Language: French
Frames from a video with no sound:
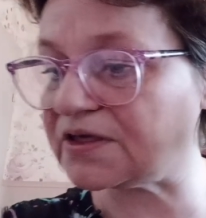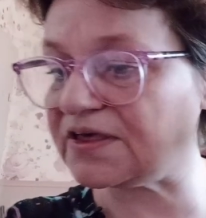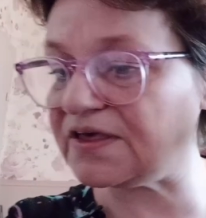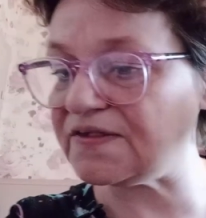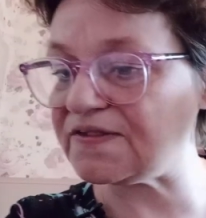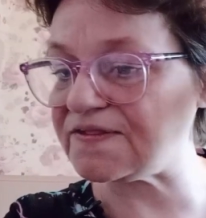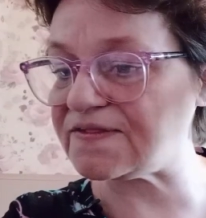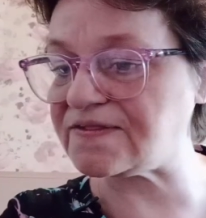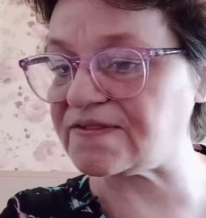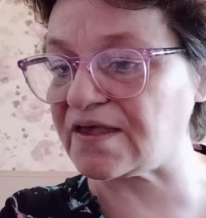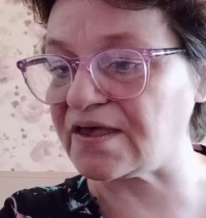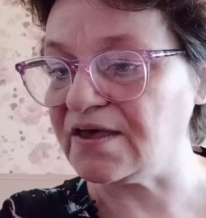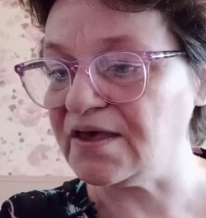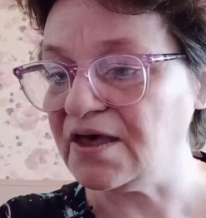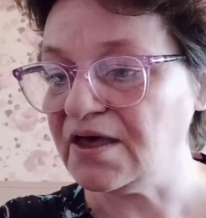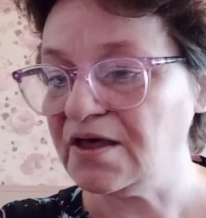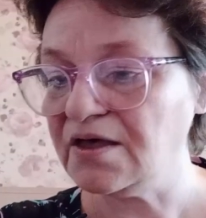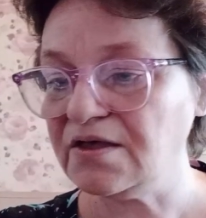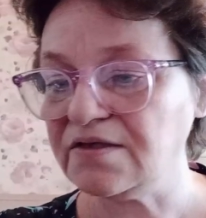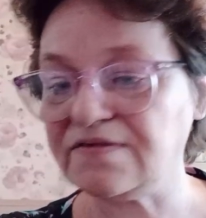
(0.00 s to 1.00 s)
Kiss.
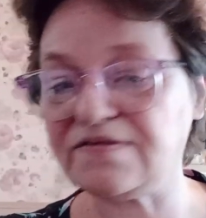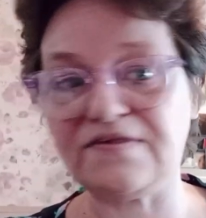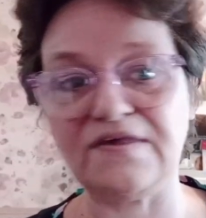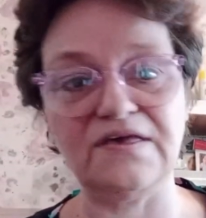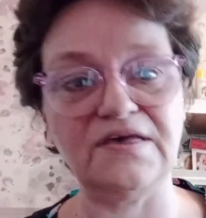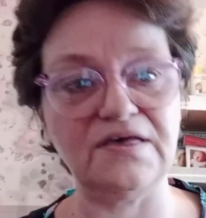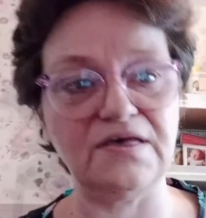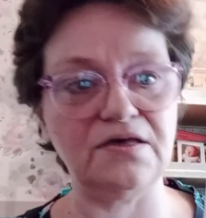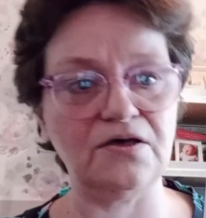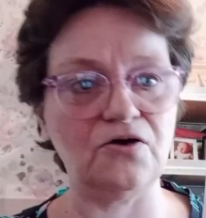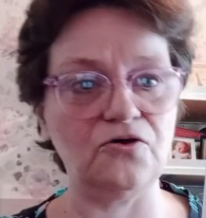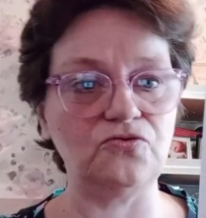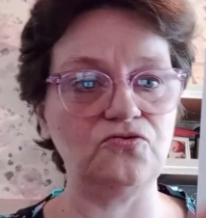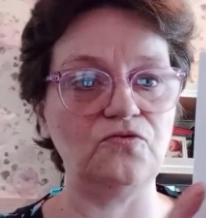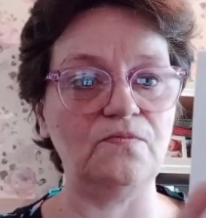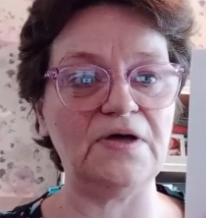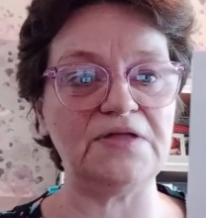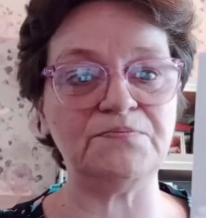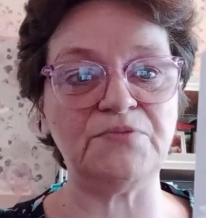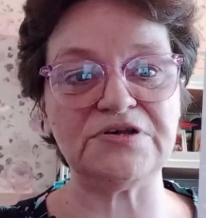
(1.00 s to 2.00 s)
C'est
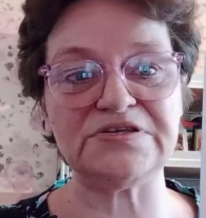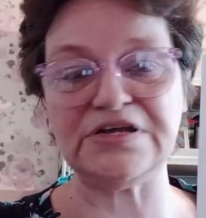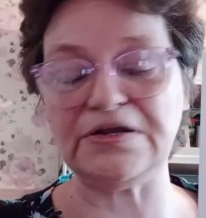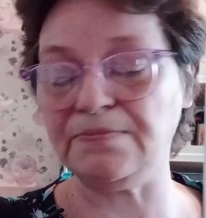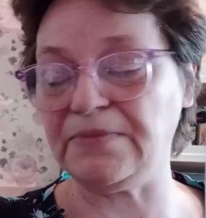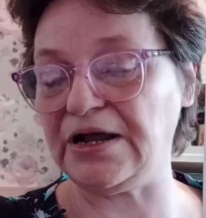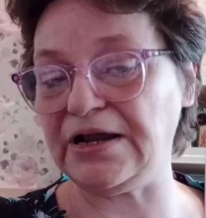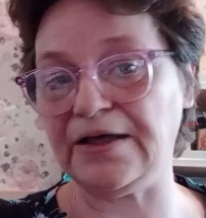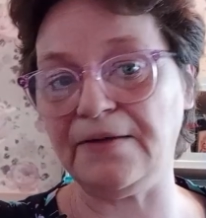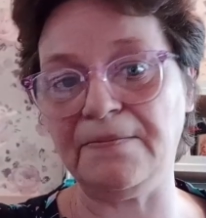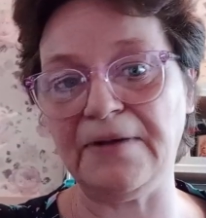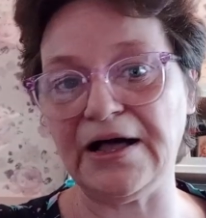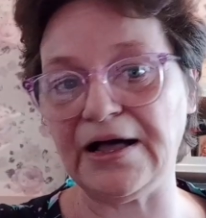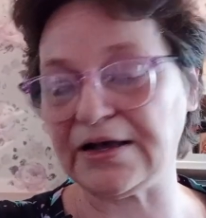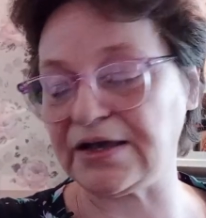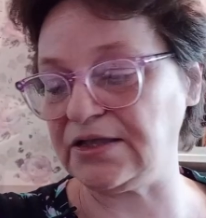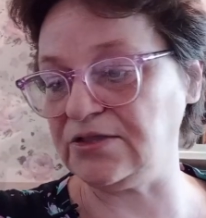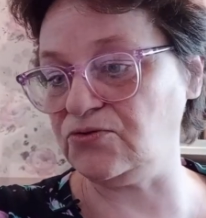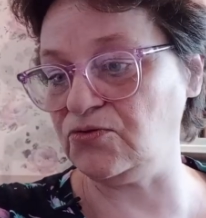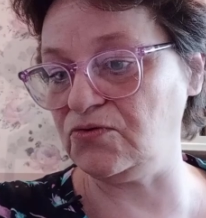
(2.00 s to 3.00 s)
de Mademoiselle
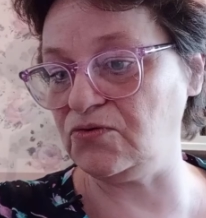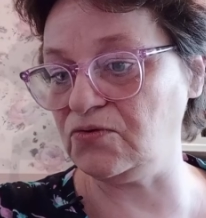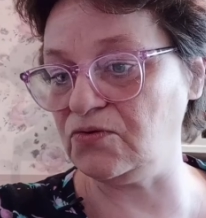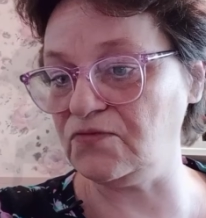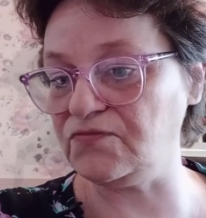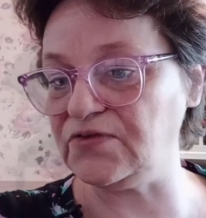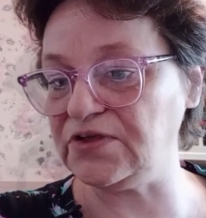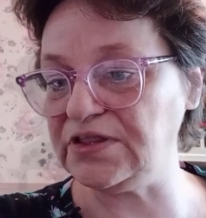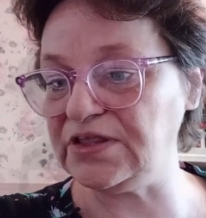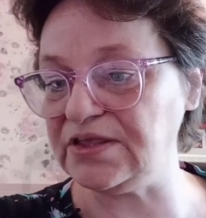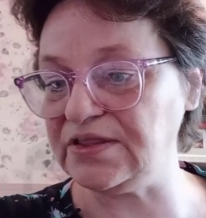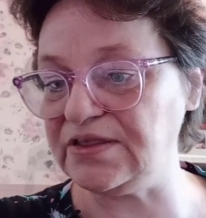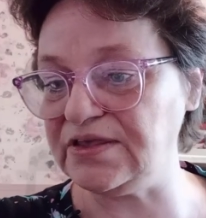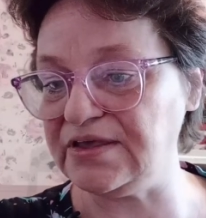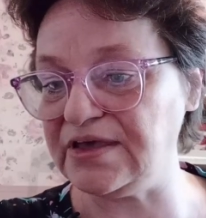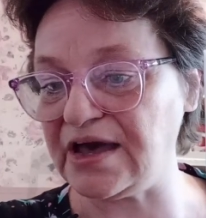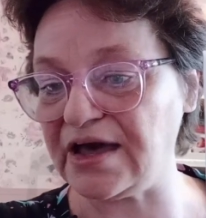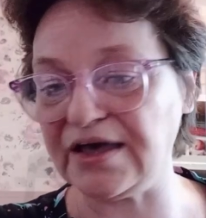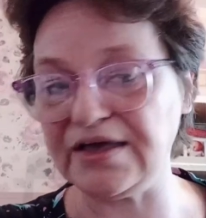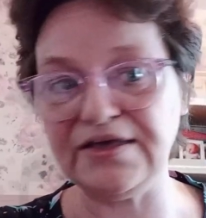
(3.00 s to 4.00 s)
Malabar et de Vini
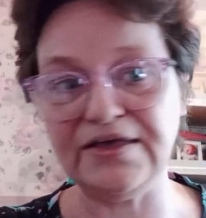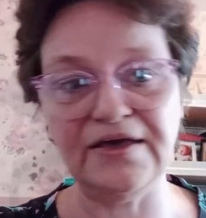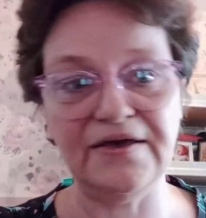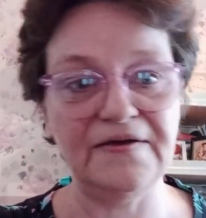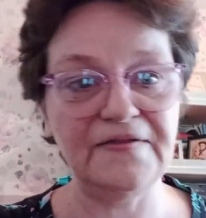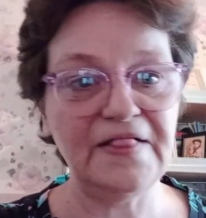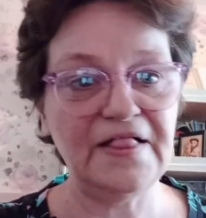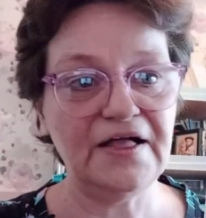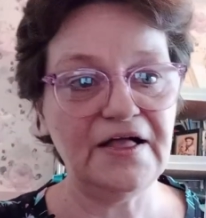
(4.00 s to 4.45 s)
Diaye.